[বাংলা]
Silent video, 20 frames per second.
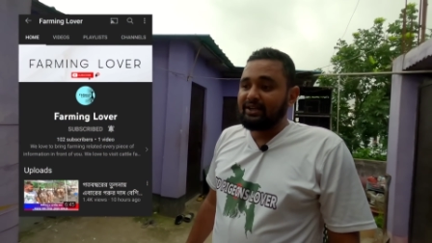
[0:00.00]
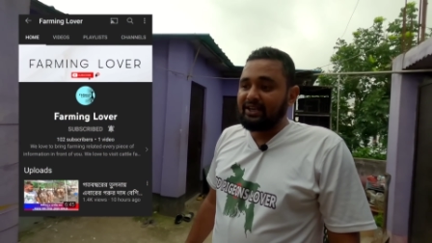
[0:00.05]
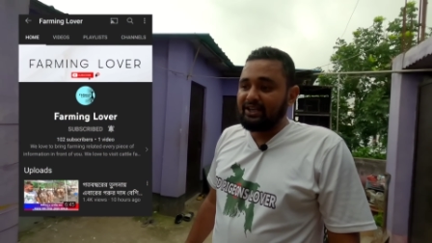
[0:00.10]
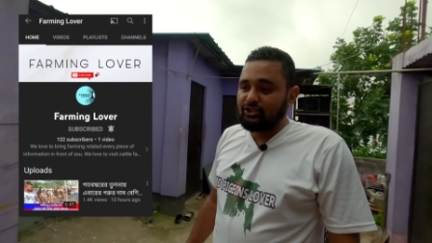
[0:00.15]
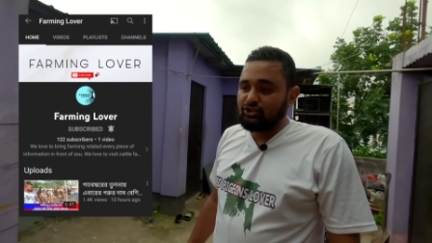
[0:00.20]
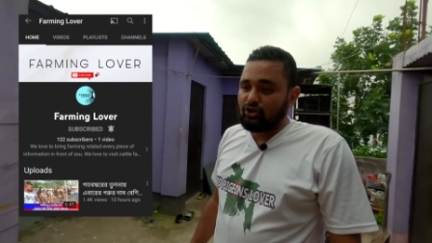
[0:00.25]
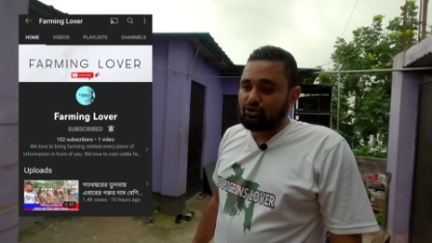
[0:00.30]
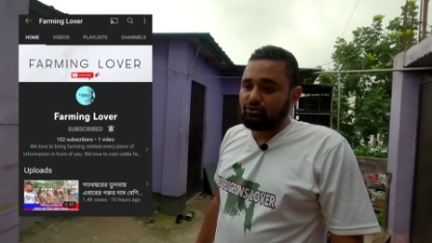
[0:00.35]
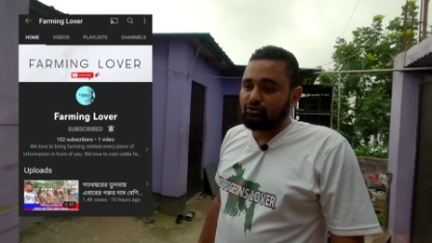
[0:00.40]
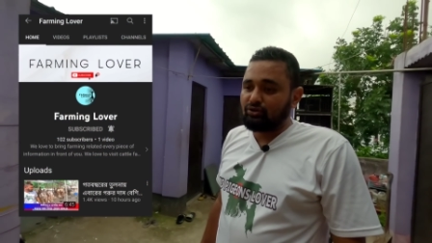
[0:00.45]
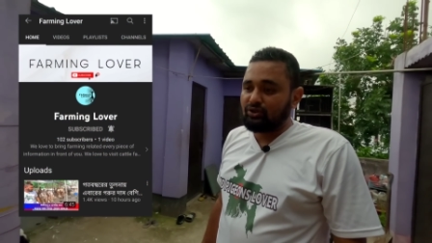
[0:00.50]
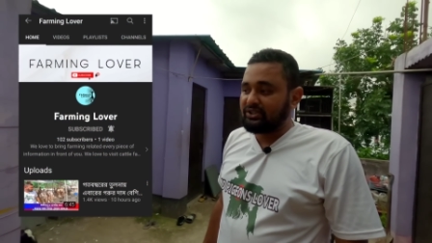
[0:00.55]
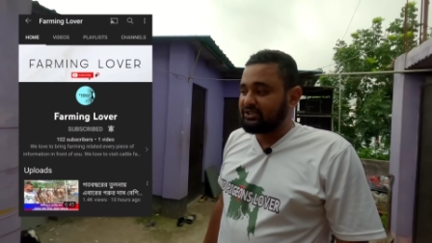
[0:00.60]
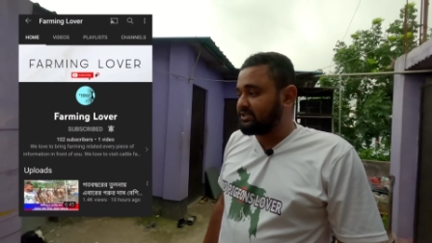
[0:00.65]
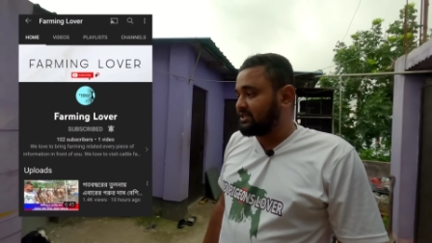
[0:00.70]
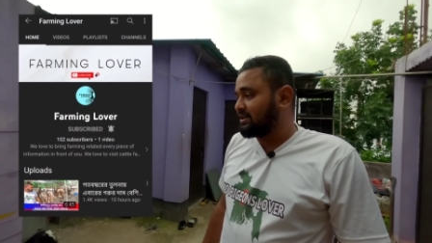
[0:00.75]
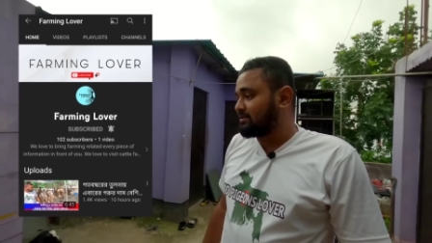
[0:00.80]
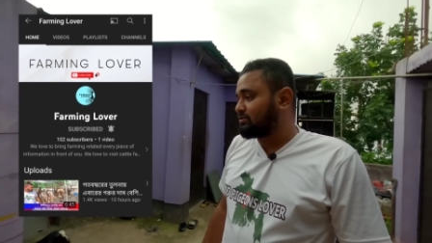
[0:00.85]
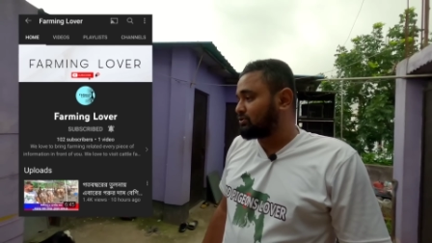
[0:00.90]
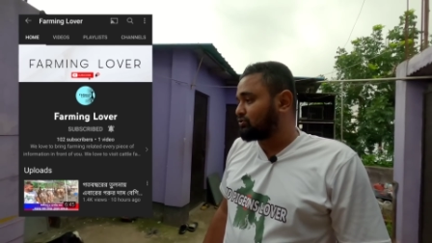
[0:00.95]
কি যত্ন
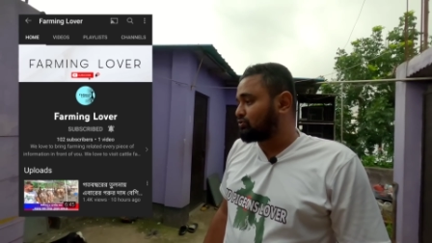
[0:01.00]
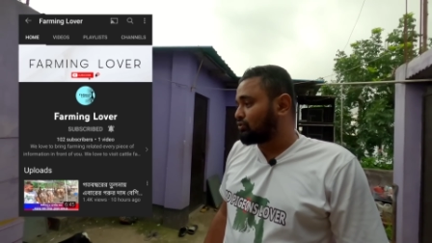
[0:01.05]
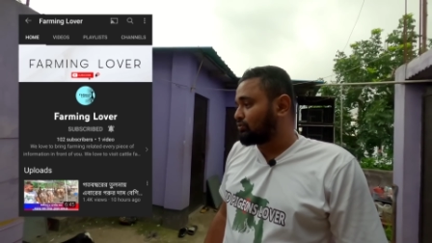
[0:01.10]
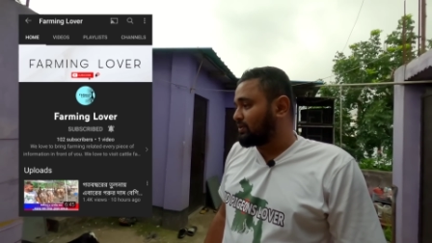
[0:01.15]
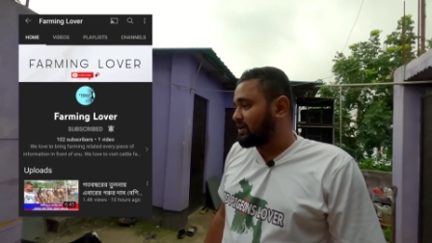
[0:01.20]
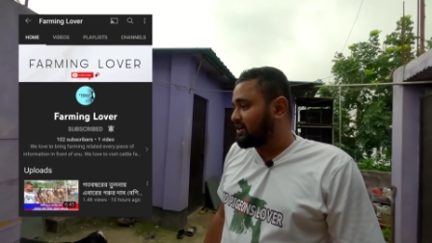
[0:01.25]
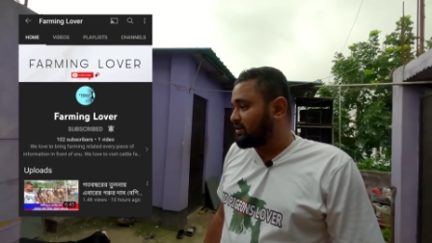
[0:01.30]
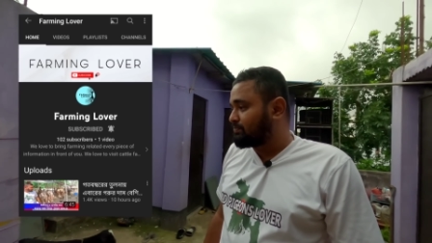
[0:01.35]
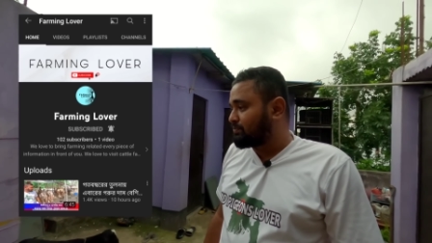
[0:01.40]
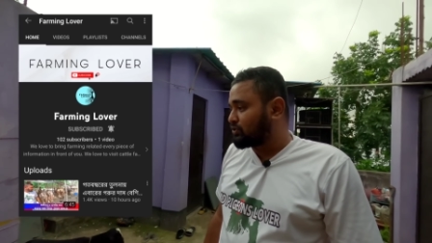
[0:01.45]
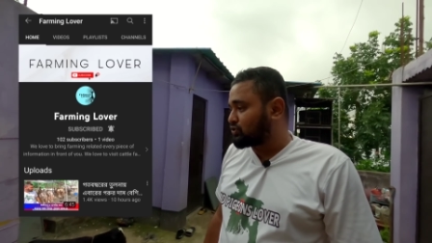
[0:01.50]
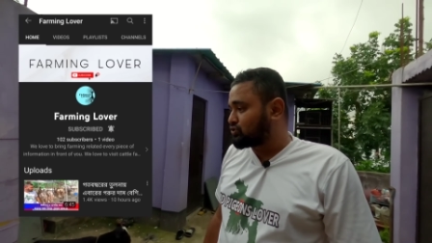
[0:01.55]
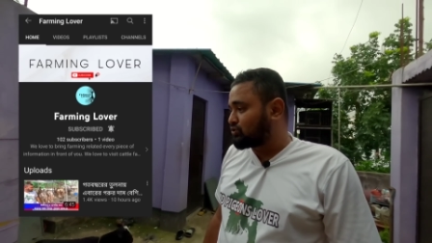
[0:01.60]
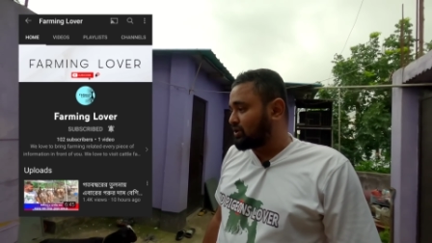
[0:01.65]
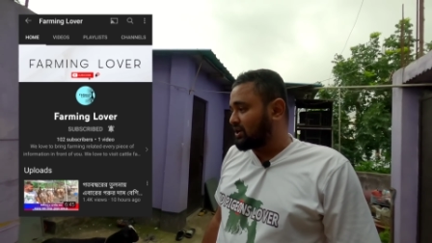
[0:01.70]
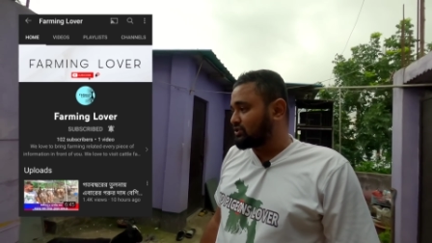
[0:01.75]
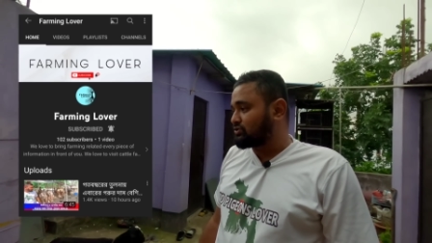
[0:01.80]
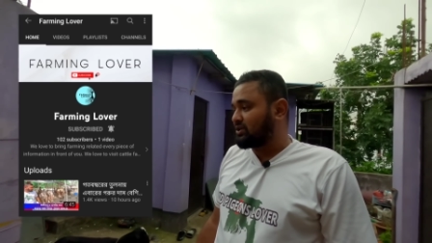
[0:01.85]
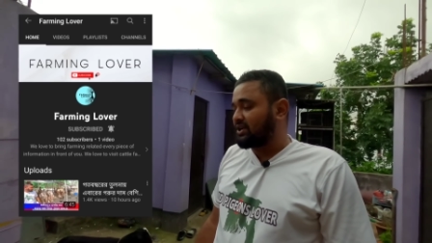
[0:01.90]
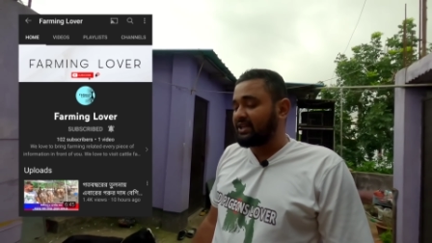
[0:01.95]
নিছি এবং কুরবানির
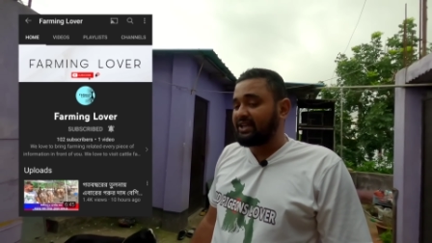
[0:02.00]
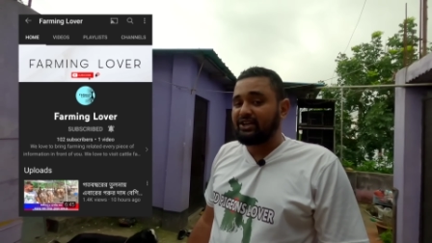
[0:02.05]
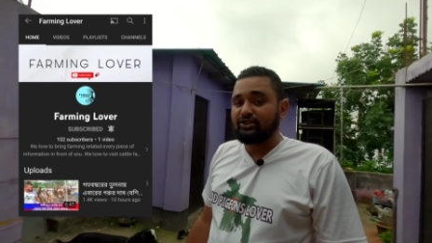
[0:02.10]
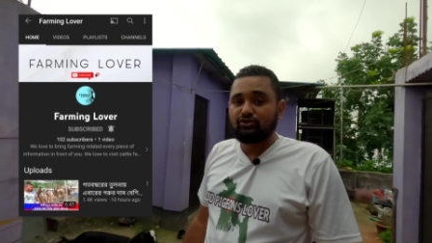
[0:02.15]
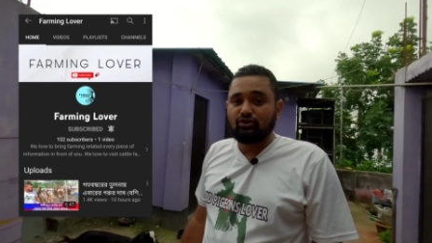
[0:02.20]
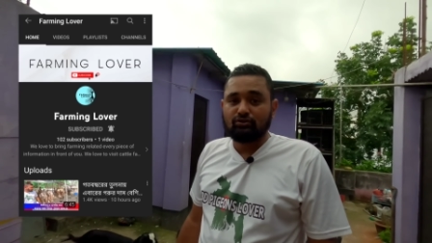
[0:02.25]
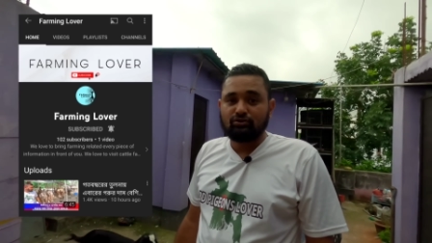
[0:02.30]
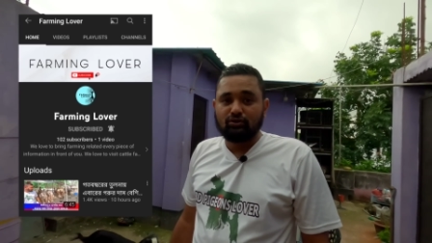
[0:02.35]
পশুর আসলে কি